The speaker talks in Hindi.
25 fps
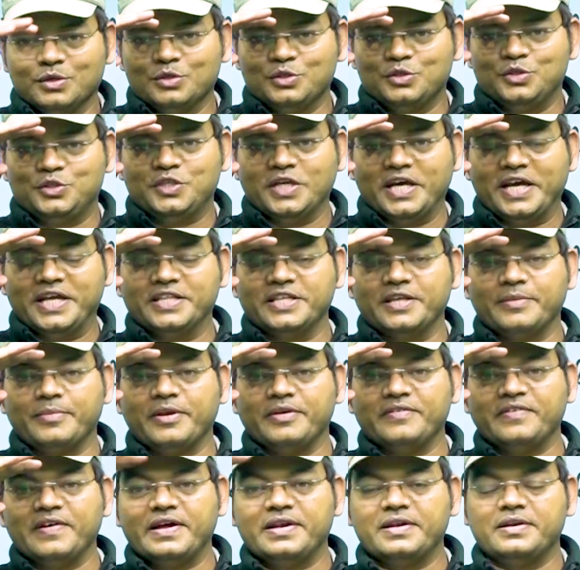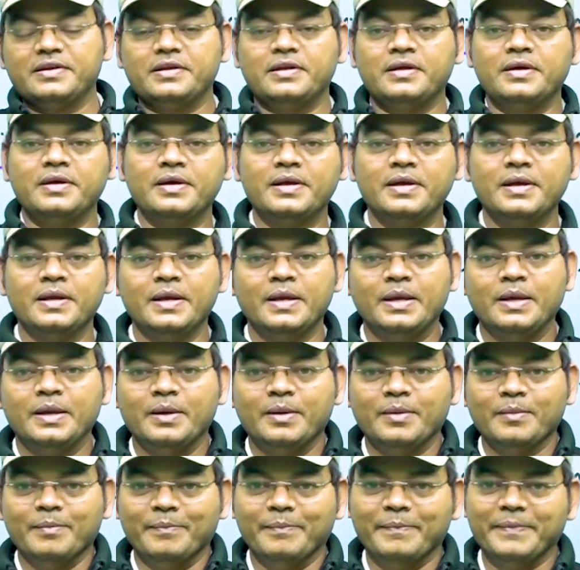जय हिंद एवरीवन
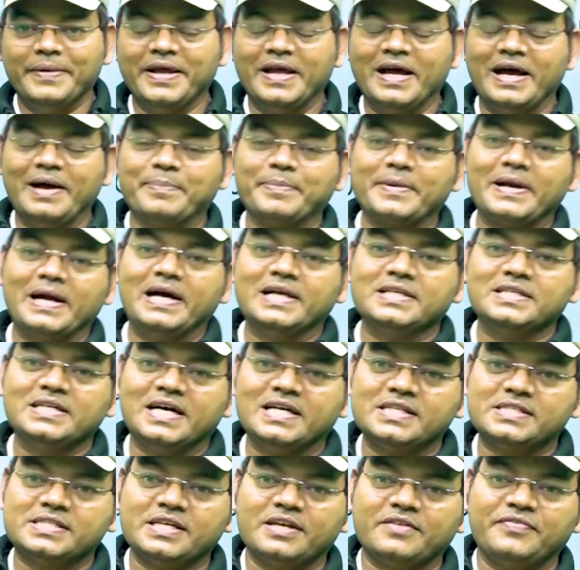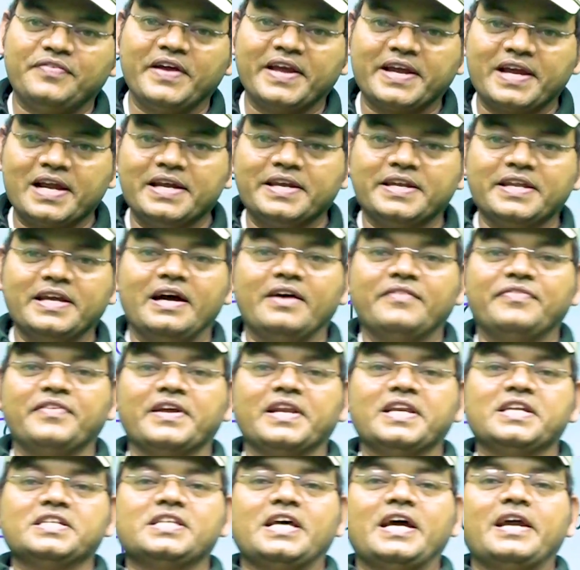मैं आपका आजाद सर फैकल्टी ऑफ
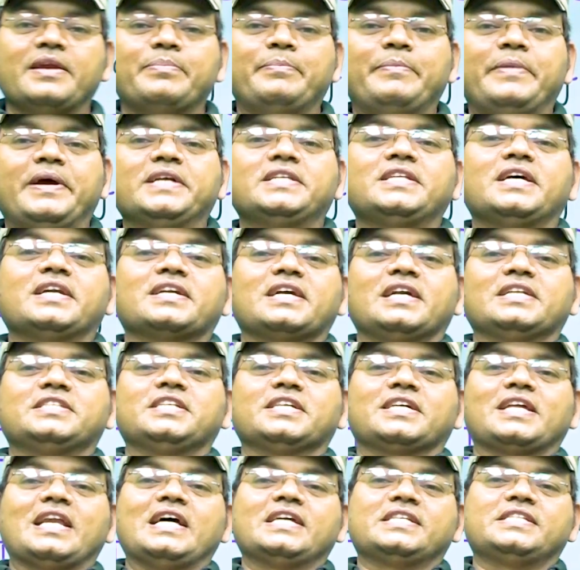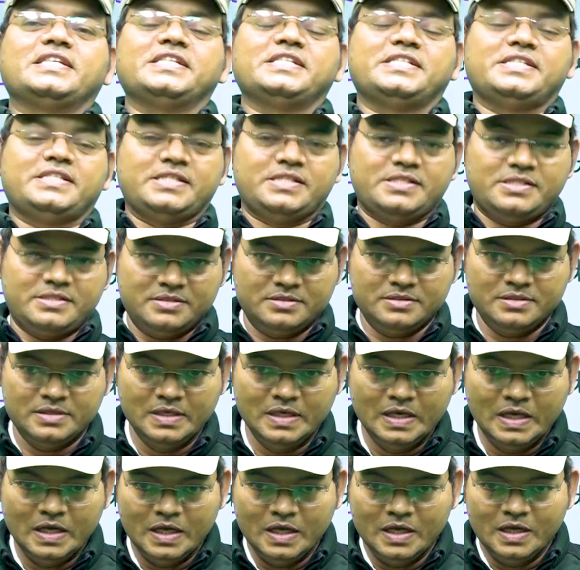इंग्लिश एट मेजर कल्सी क्लासेस
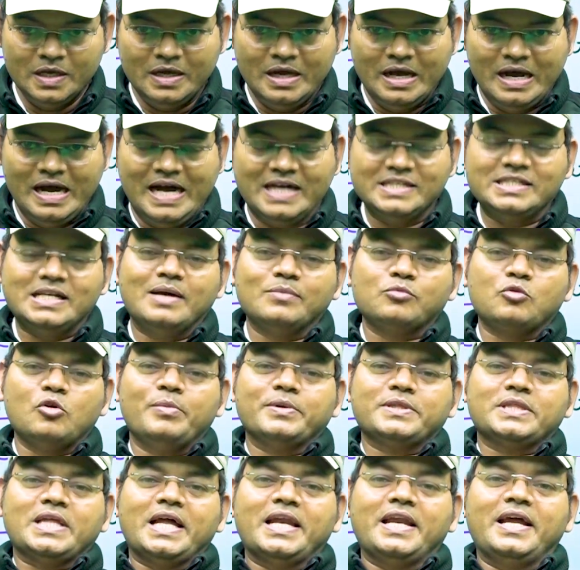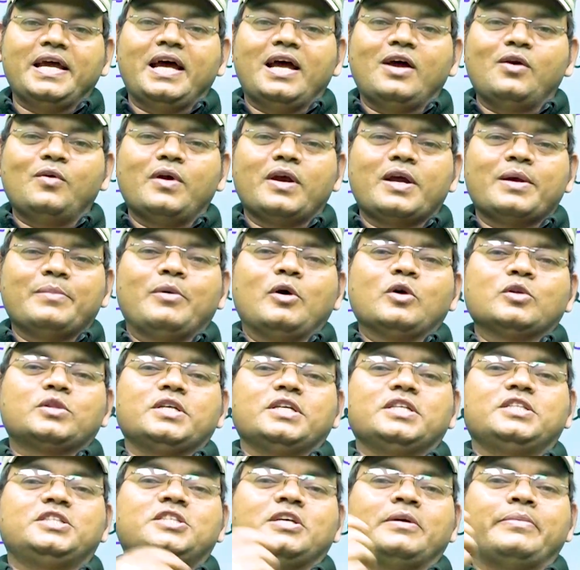आज आपको बताने आया हूँ कि बहुत
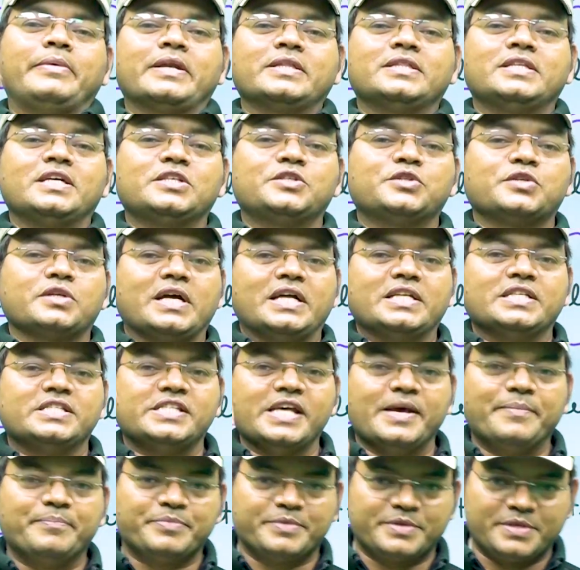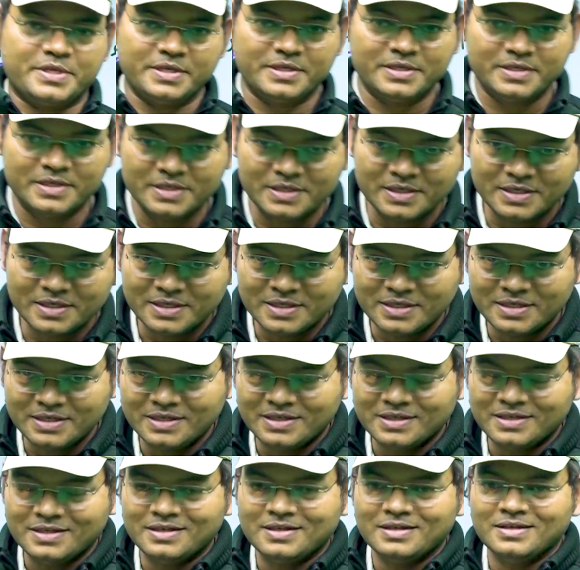ही ज़बरदस्त कंसेप्ट
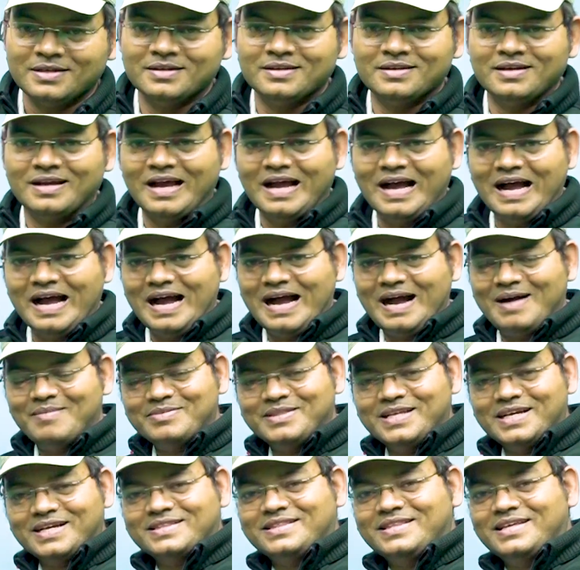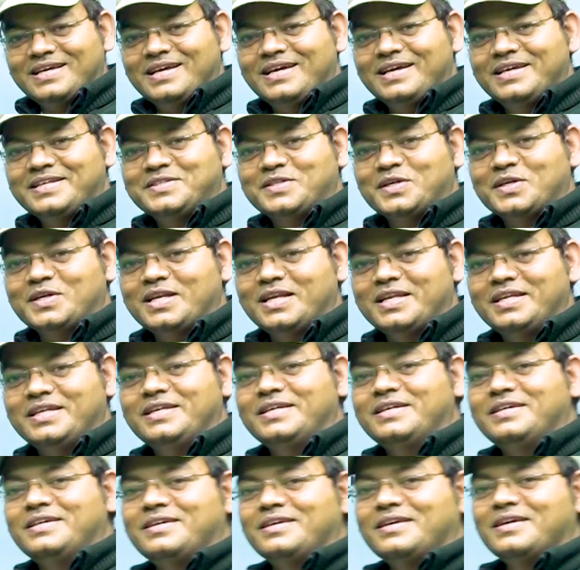आप देखते हैं
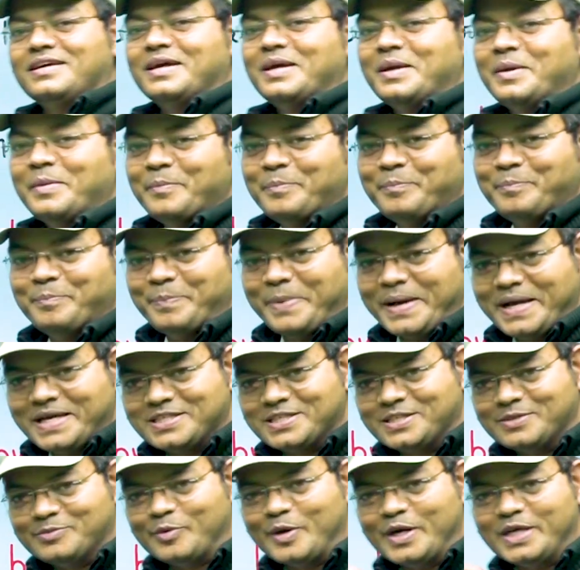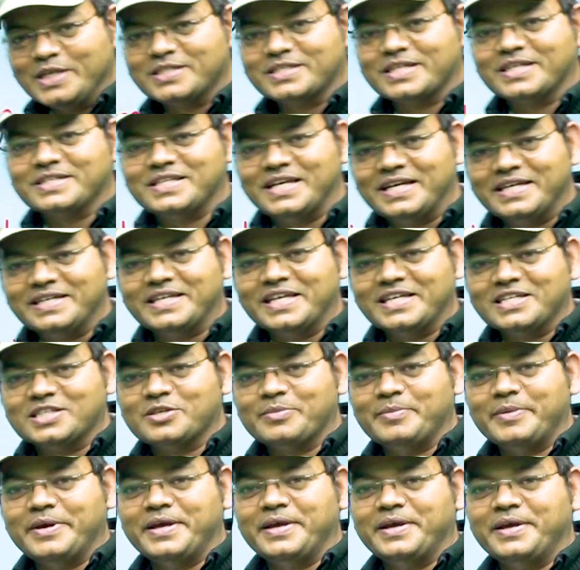जनरली पैसिव वॉइस के
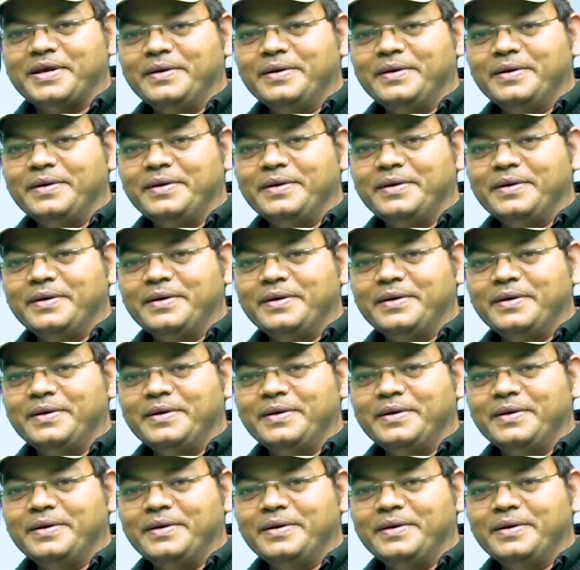सेंटेंस में